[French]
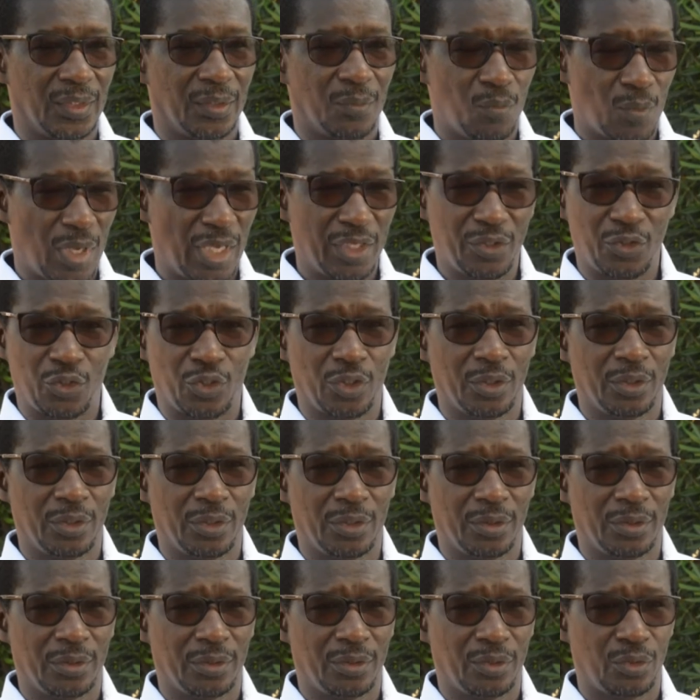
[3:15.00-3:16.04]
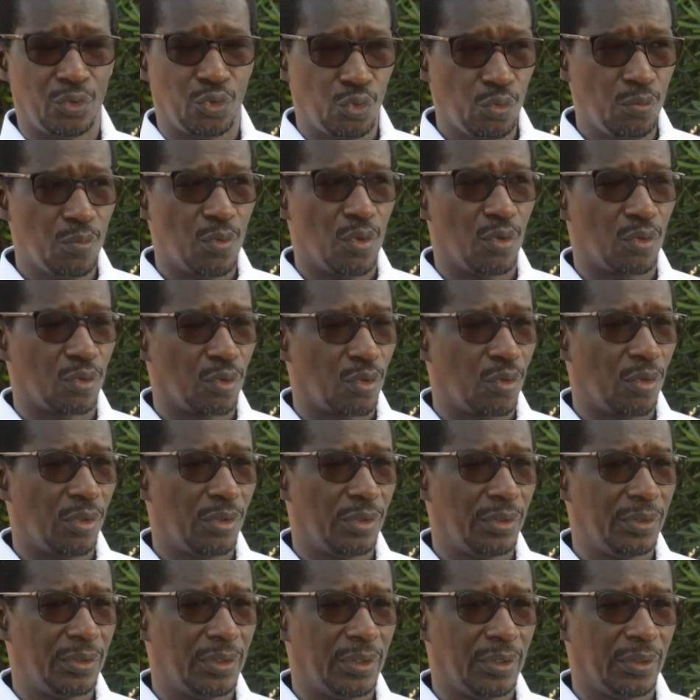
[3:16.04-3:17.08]
Moi, je joue mon
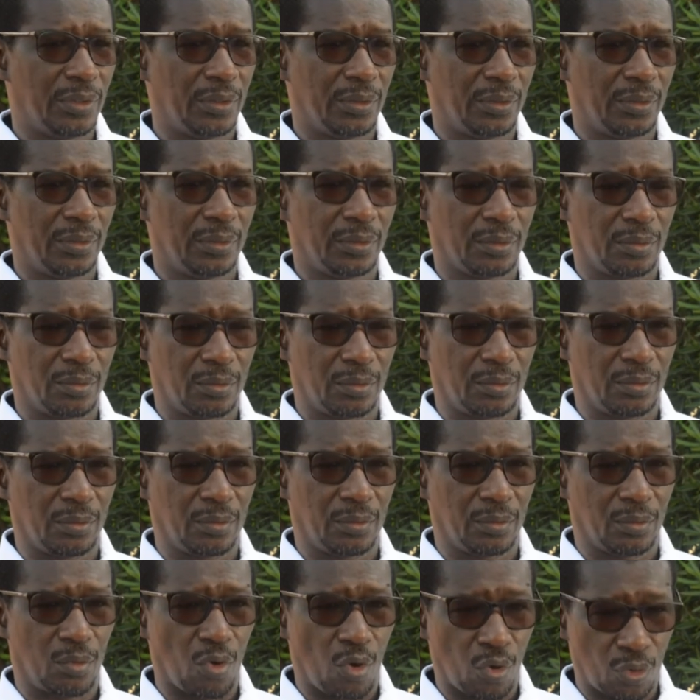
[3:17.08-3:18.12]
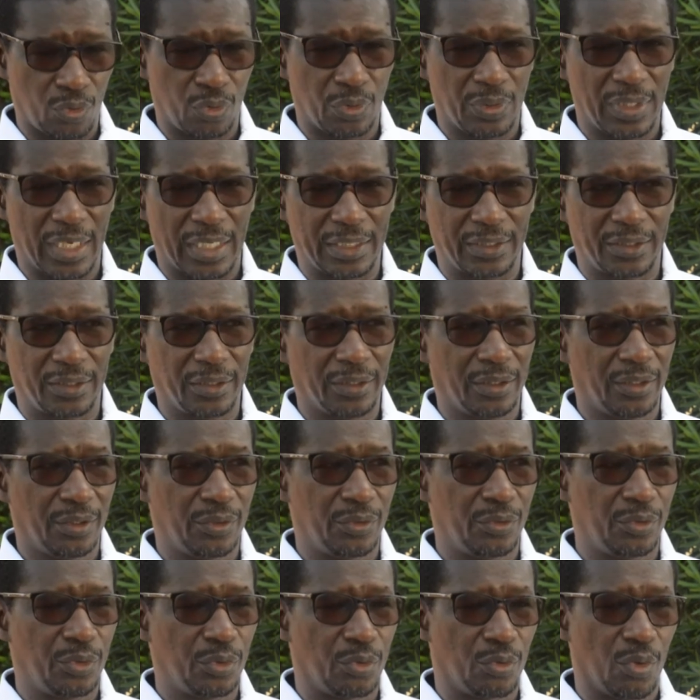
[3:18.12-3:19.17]
rôle de coordonnateur
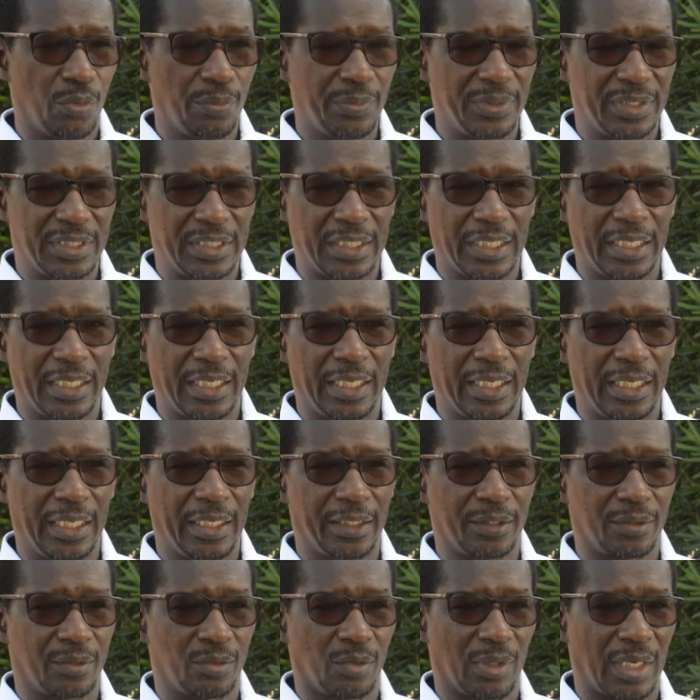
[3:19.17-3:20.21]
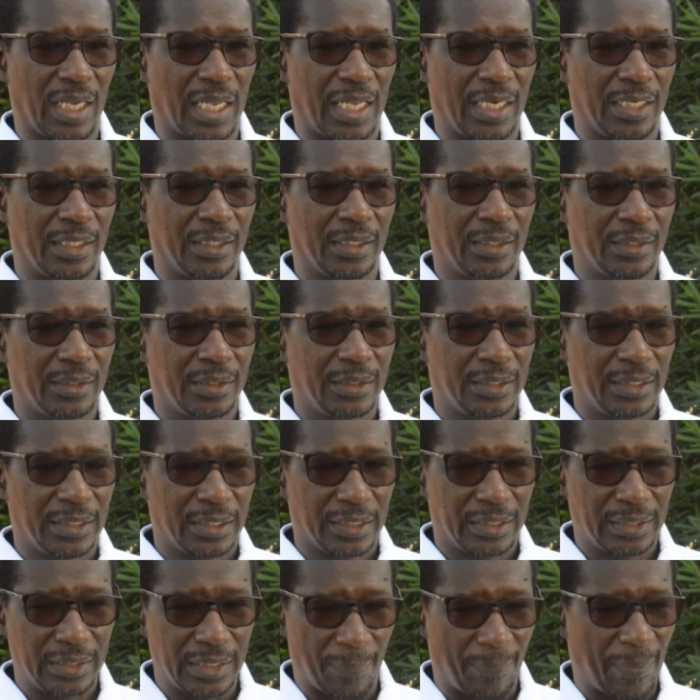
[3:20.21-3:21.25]
du comité électoral
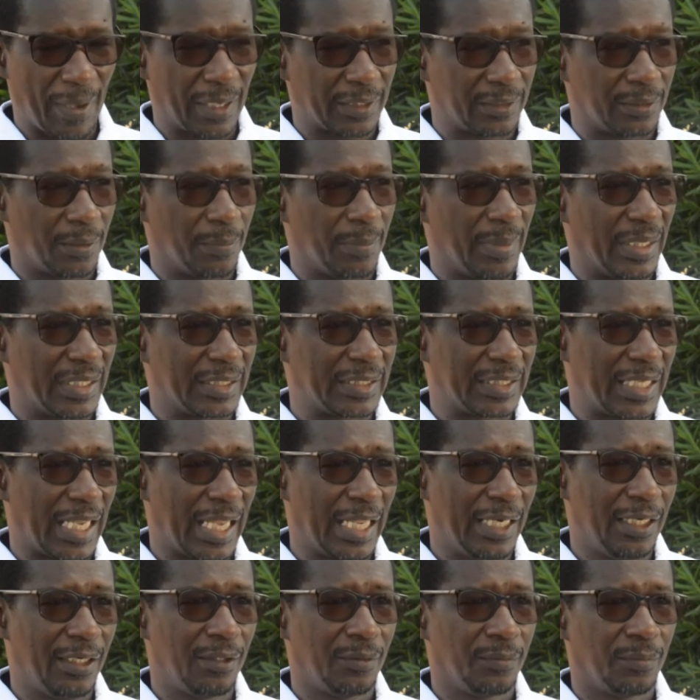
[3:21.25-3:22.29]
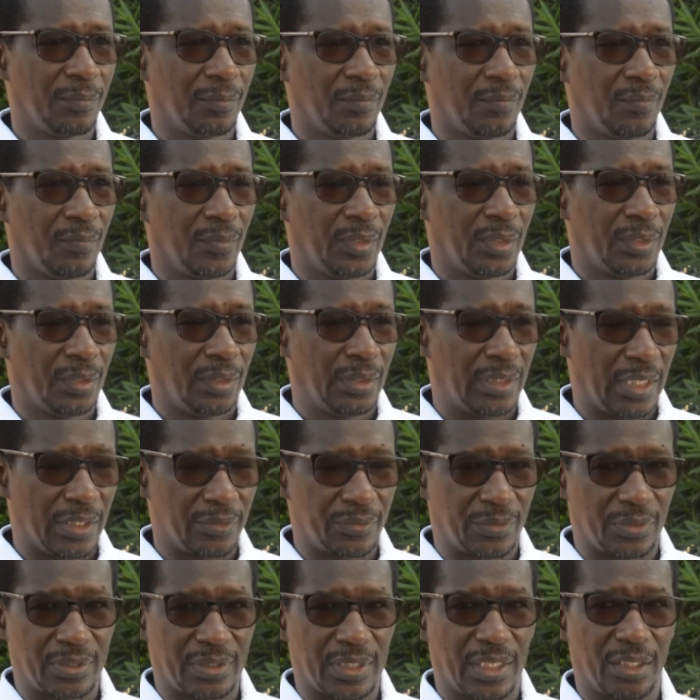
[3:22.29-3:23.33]
départemental dans
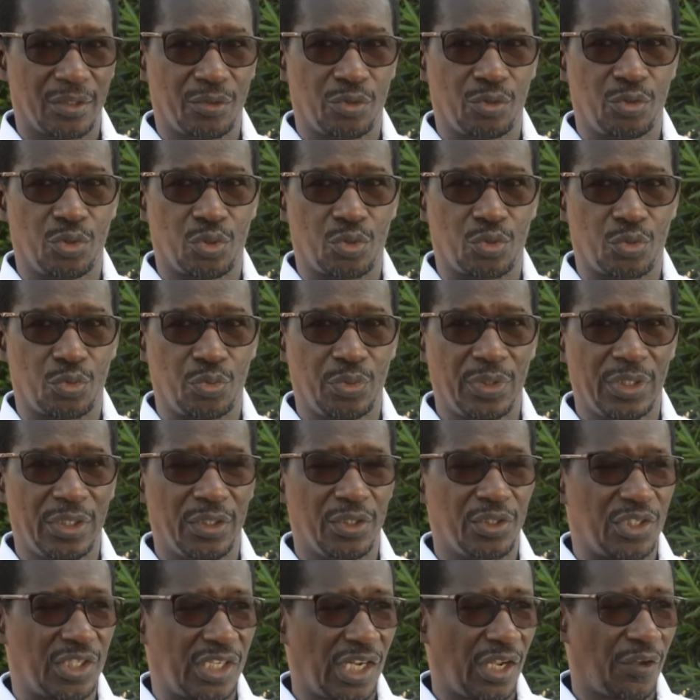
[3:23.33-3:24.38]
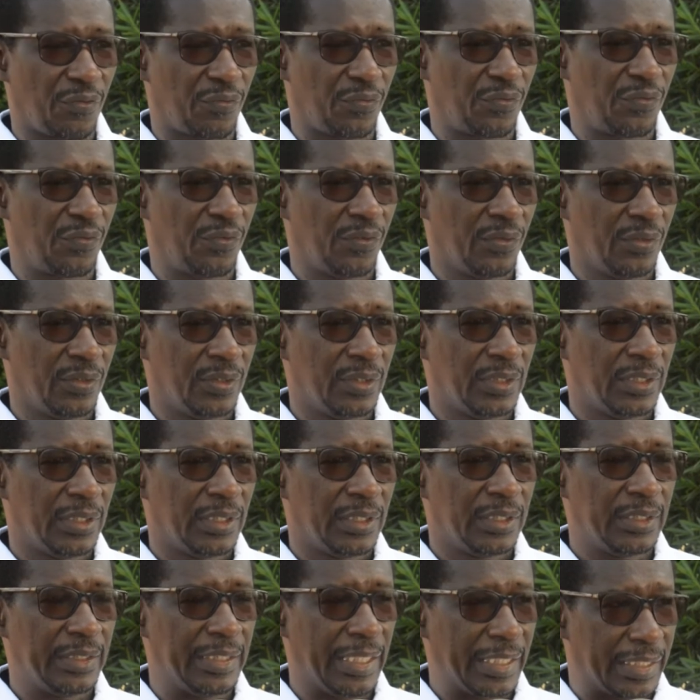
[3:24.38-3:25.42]
ce sens, je suis le chef
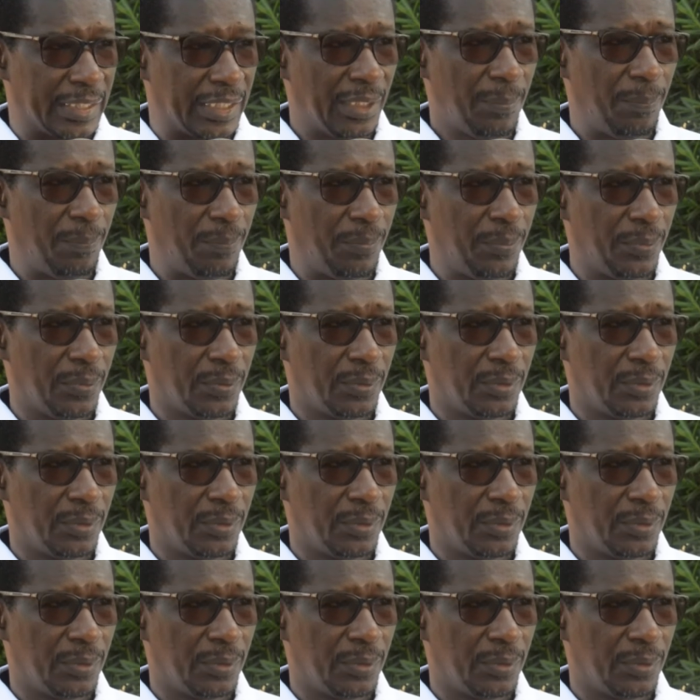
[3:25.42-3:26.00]
d'équipe,